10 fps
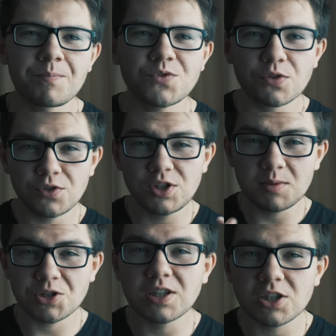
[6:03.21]
co
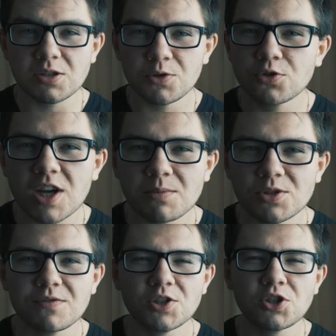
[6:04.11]
widzimy przed naszymi oczami,
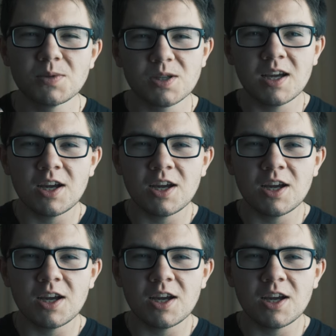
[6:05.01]
że wierzymy,